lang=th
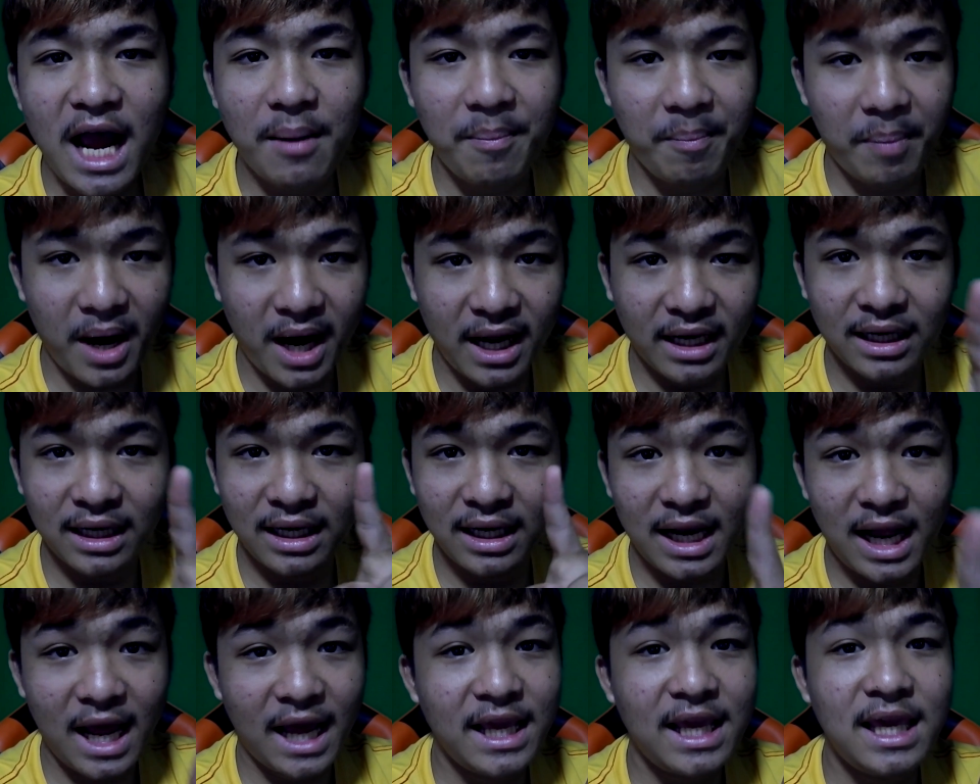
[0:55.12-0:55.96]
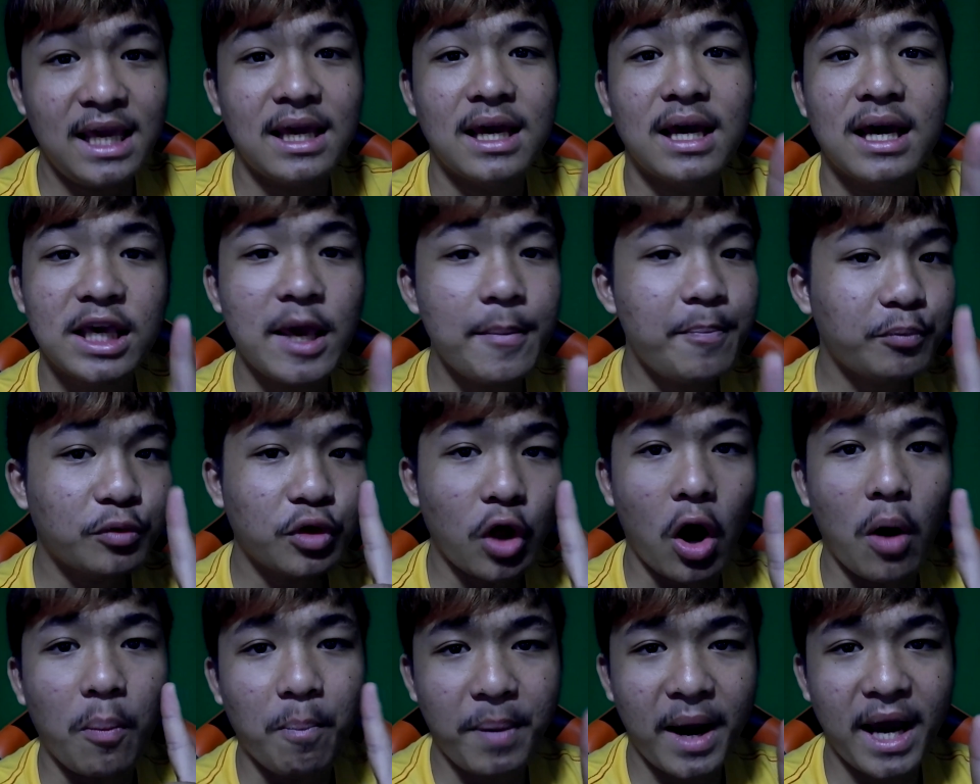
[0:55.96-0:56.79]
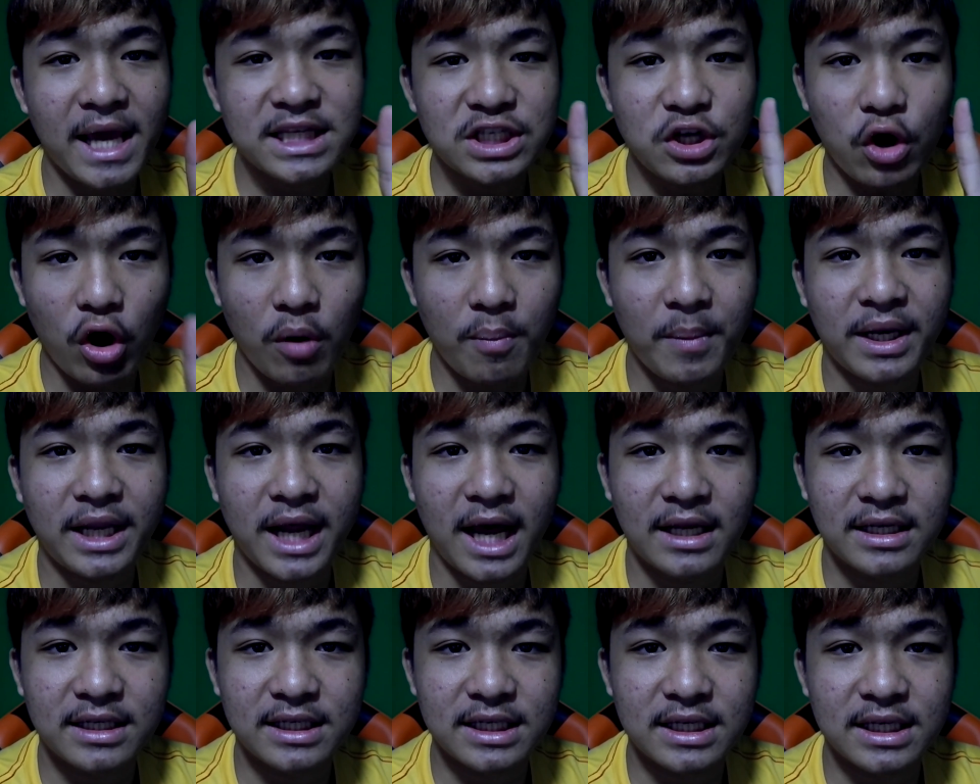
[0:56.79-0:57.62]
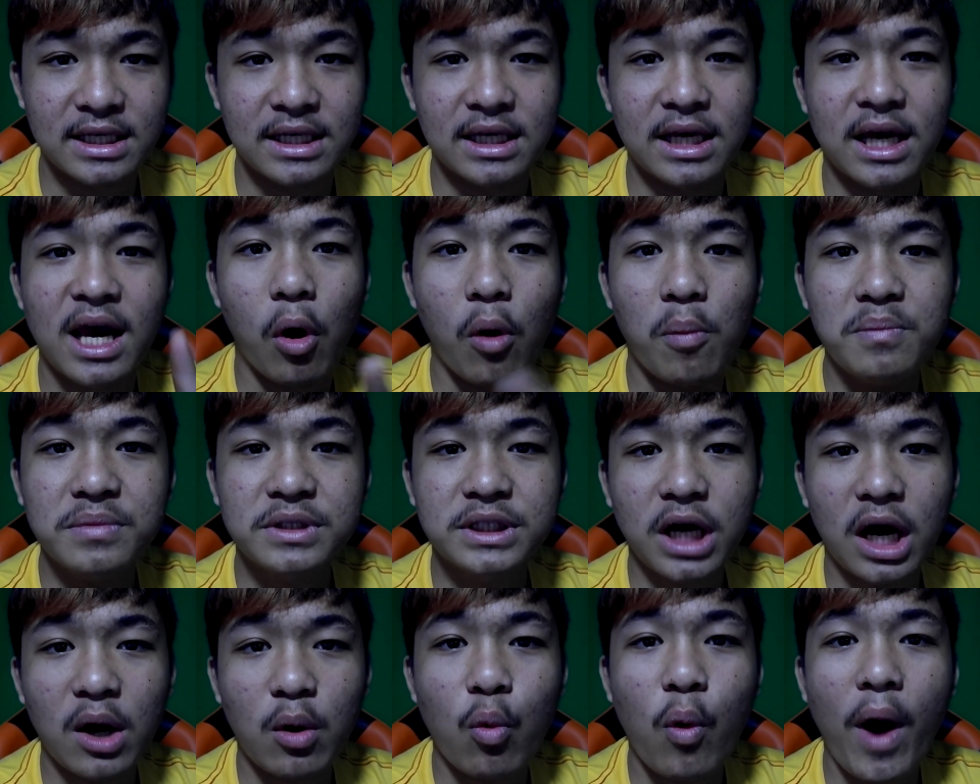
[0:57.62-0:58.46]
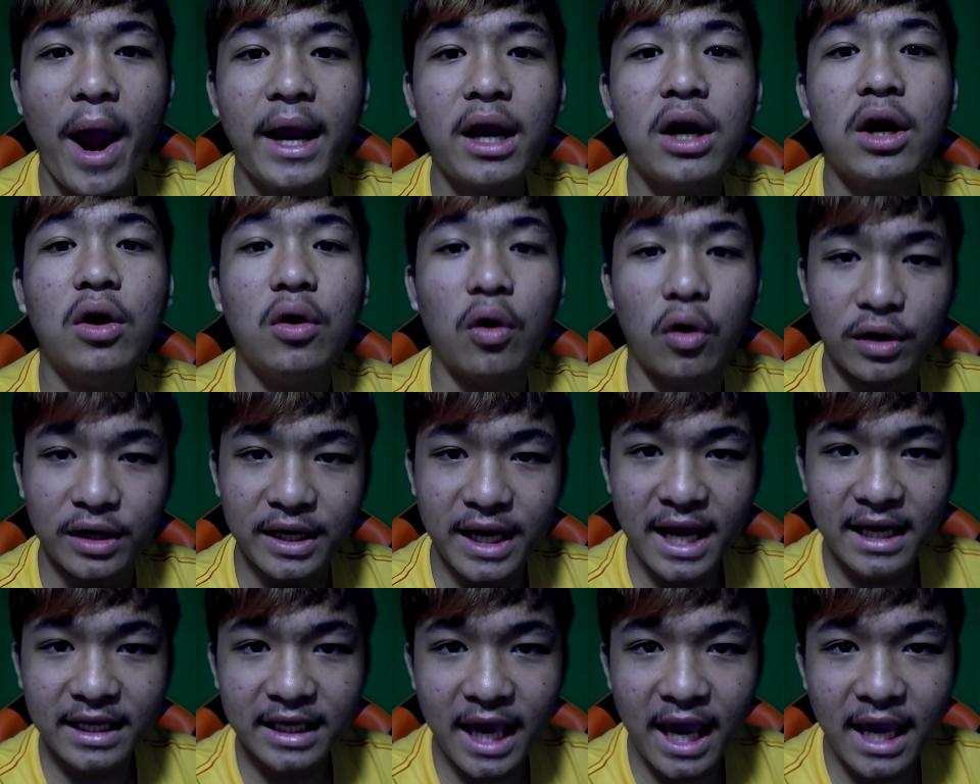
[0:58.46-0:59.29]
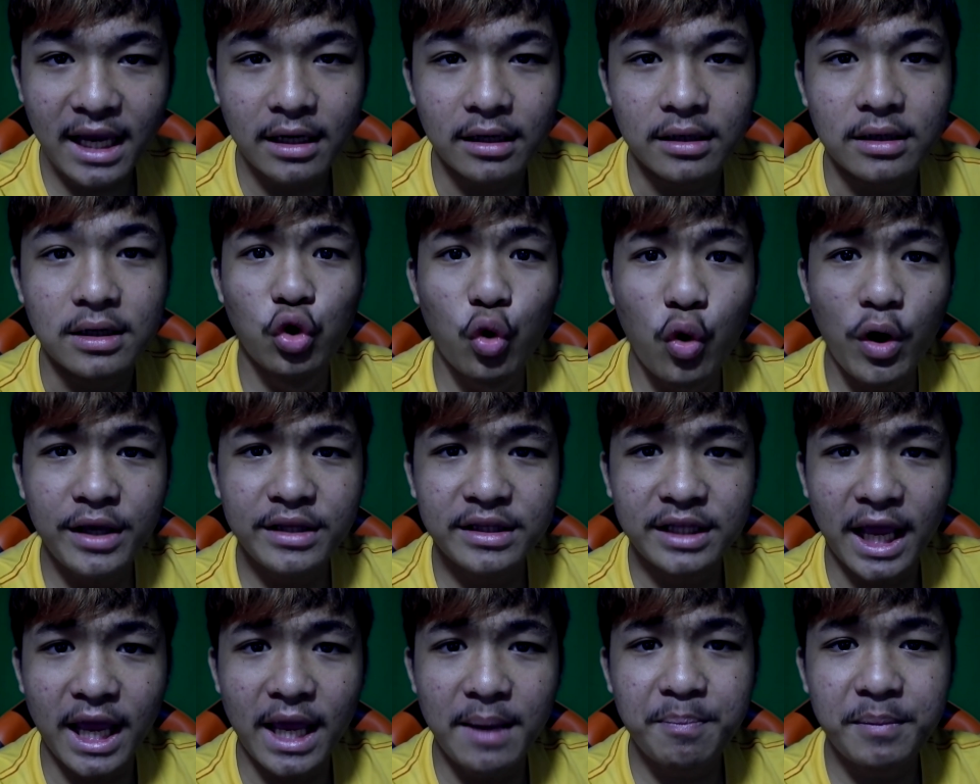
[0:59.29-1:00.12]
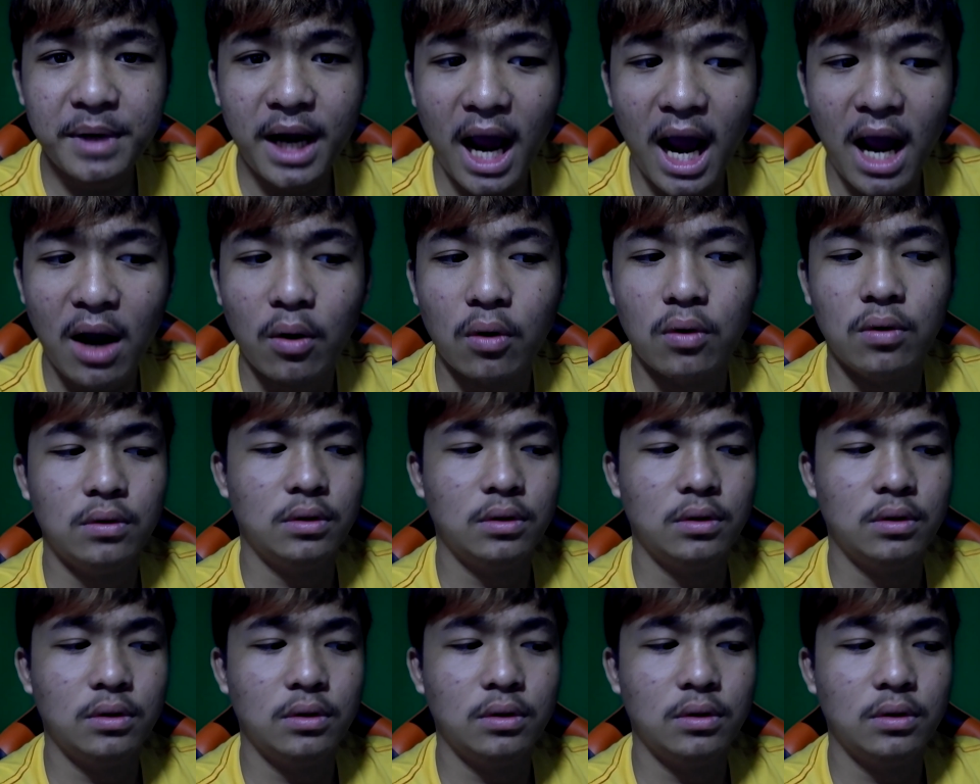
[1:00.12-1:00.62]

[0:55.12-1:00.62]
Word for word: 5,000 ไลค์คลิปต่อไปจะออกมาทันที ผมจะแว็กขนหน้าแข้ง ด้วยเทปกาว